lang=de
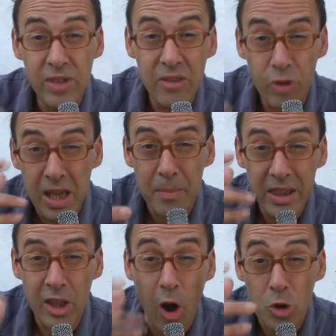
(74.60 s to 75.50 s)
wie ich für
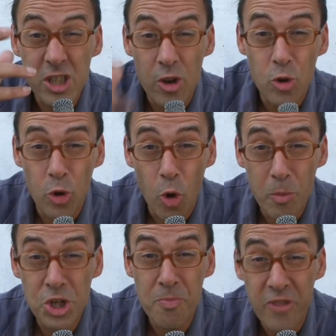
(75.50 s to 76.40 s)
jemanden
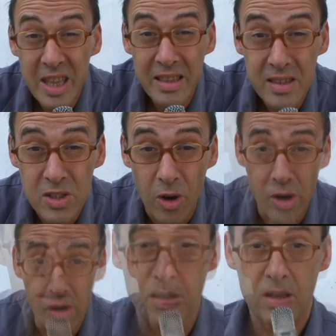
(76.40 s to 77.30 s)
außerökonomisch empfinden
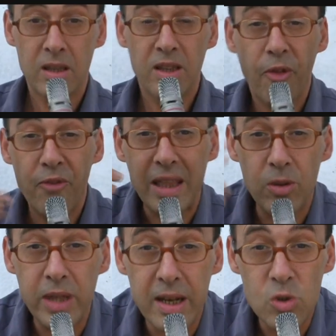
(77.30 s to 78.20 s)
soll. Die
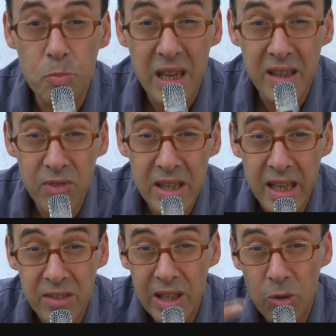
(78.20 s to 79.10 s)
Verwertung deiner
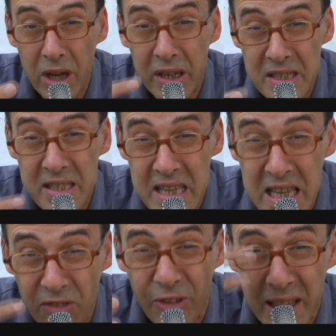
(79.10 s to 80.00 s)
Subjektivität wird organisiert,